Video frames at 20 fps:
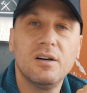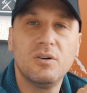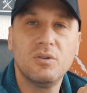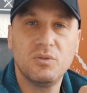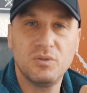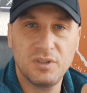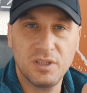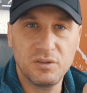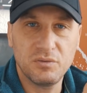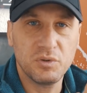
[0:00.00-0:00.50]

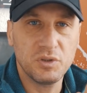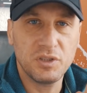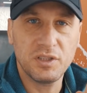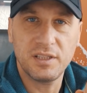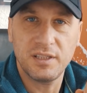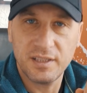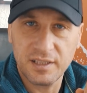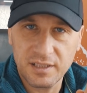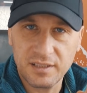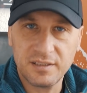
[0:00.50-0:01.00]
und dann würde
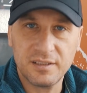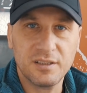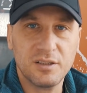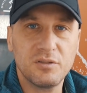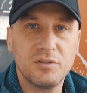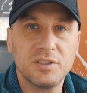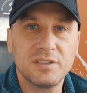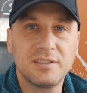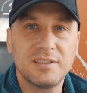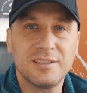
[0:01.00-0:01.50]
ich gerne
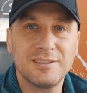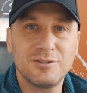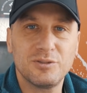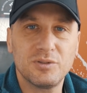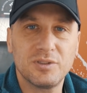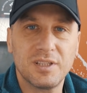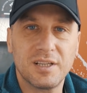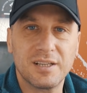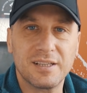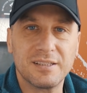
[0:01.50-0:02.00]
auch was dazu
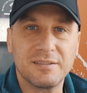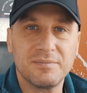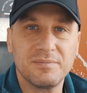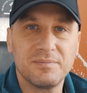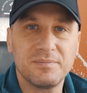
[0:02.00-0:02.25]
sagen.